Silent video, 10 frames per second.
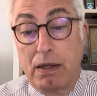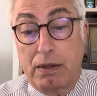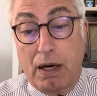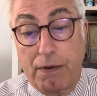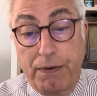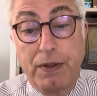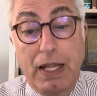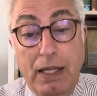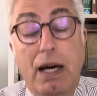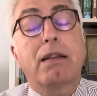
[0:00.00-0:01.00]

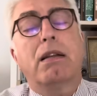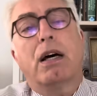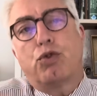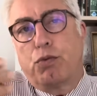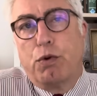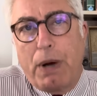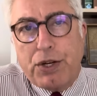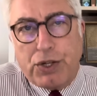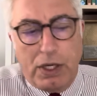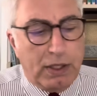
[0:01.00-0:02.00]
tarafından hatta
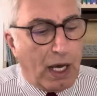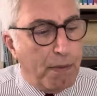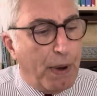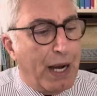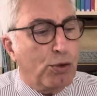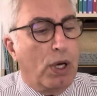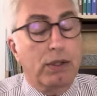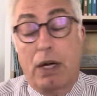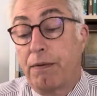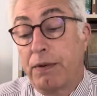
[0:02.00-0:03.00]
Cumhurbaşkanı Tayyip Erdoğan
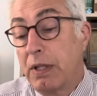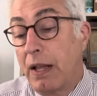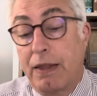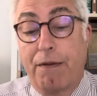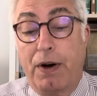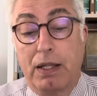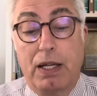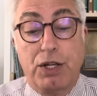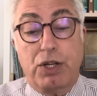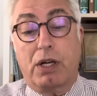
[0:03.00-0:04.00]
tarafından
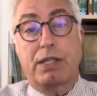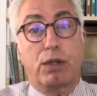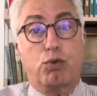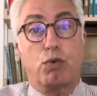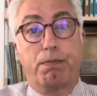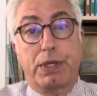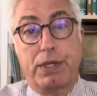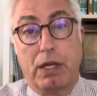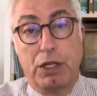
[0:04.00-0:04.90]
defalarca kaset kumpasıyla